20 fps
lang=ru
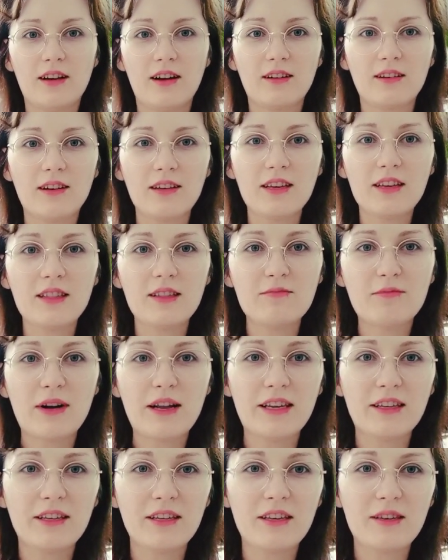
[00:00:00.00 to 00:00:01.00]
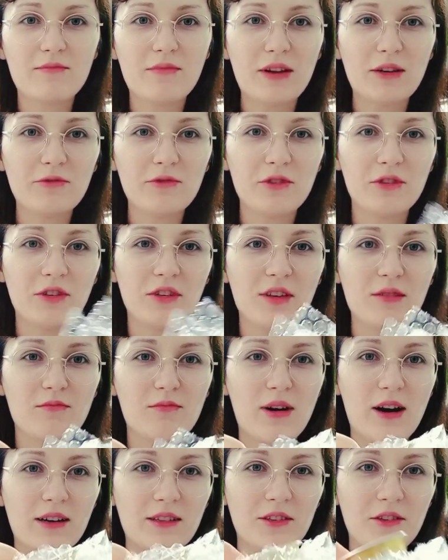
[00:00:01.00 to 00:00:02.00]
какие-то маленькие, малюсенькие
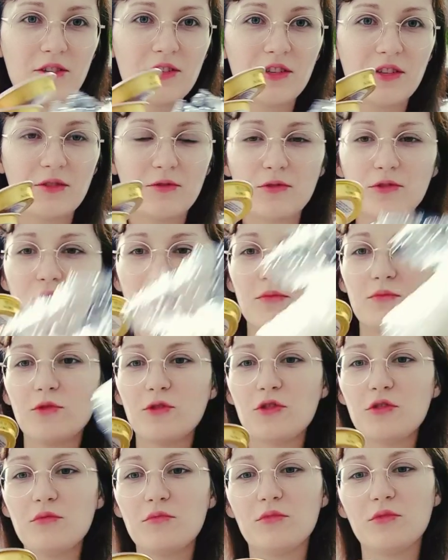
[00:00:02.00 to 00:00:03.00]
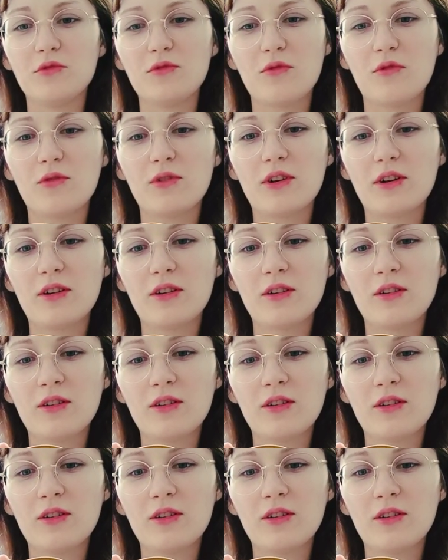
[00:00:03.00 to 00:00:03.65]
баночки, очень-очень много.